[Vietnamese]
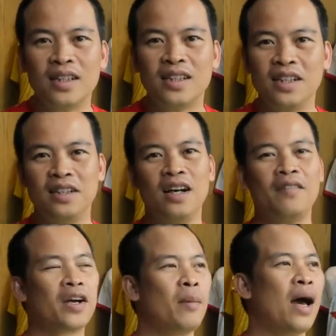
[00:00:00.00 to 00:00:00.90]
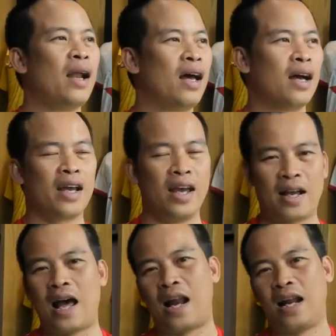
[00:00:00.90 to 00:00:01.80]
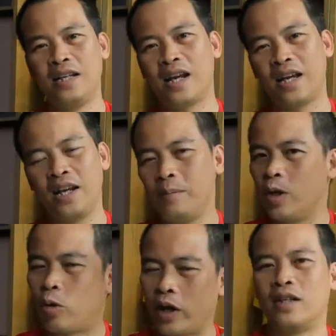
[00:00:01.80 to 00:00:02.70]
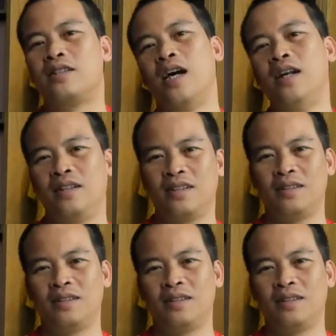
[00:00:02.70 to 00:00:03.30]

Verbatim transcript: xin thưa với các bạn là kể cả là những cái clip mình quay ở sân